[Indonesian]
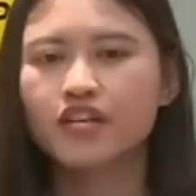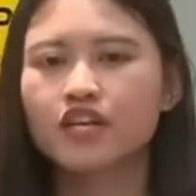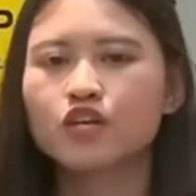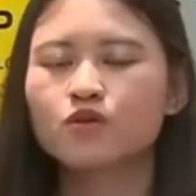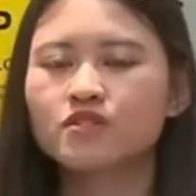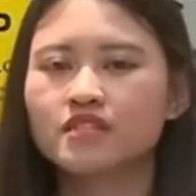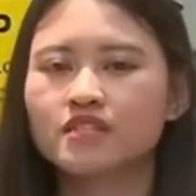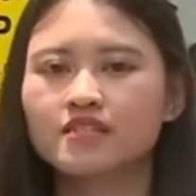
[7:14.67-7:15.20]
di
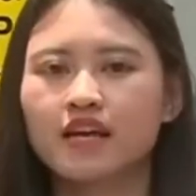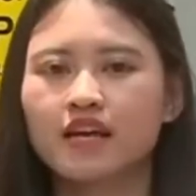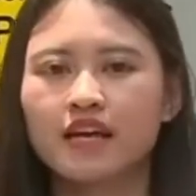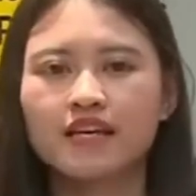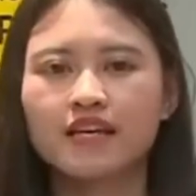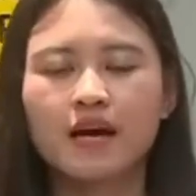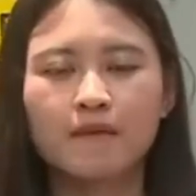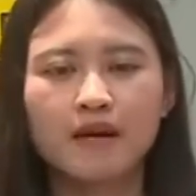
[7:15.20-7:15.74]
gedung C
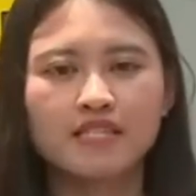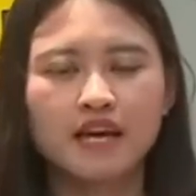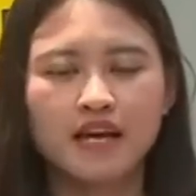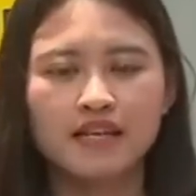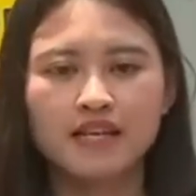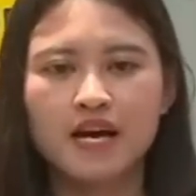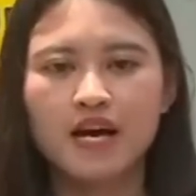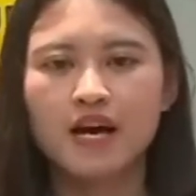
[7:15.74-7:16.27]
sehingga masih
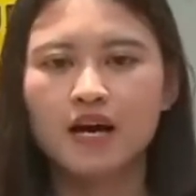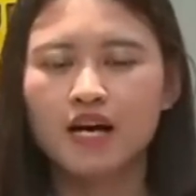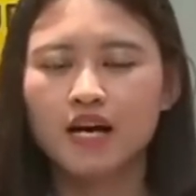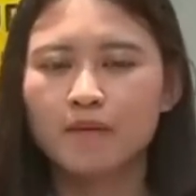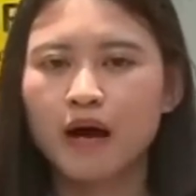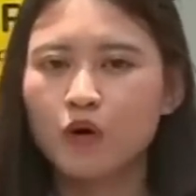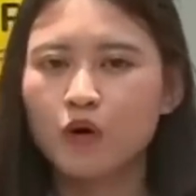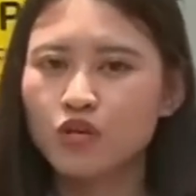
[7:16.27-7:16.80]
ada e,
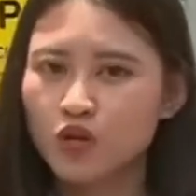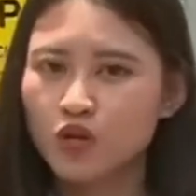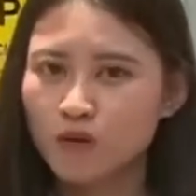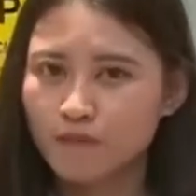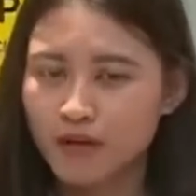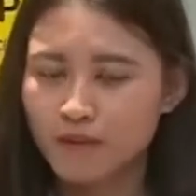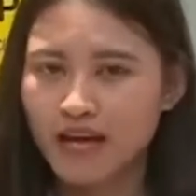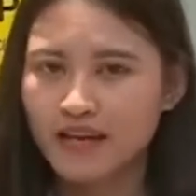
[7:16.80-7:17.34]
bangunan
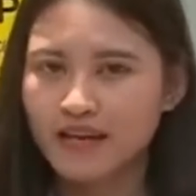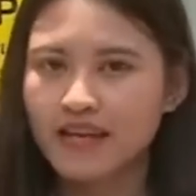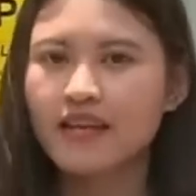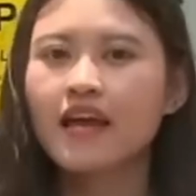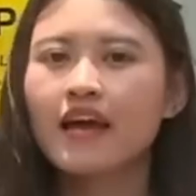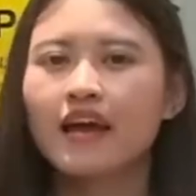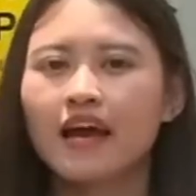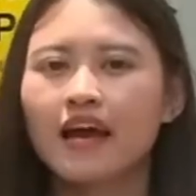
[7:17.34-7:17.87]
non
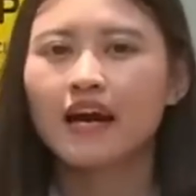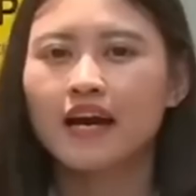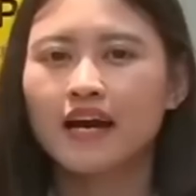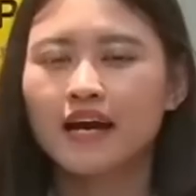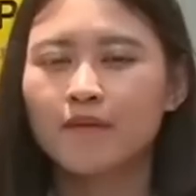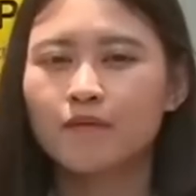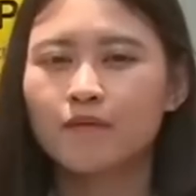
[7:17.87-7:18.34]
permanen e,